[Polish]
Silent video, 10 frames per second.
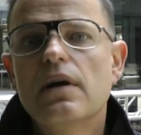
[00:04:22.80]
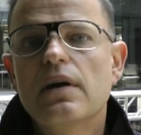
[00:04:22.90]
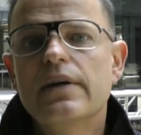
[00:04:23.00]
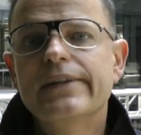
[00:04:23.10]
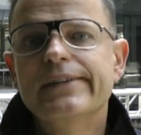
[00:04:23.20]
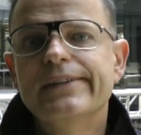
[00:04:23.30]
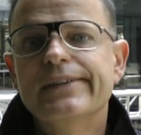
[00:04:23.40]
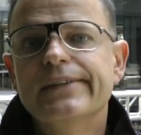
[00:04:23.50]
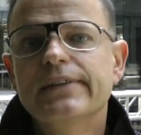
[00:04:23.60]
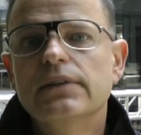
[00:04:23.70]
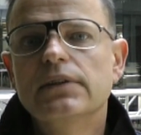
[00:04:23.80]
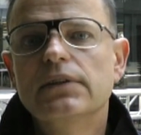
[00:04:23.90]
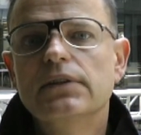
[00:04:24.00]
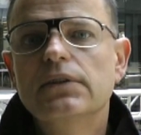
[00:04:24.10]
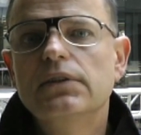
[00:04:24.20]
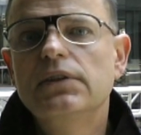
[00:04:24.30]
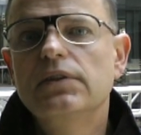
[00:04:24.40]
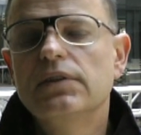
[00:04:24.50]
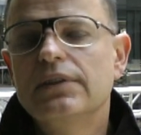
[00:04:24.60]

E, no i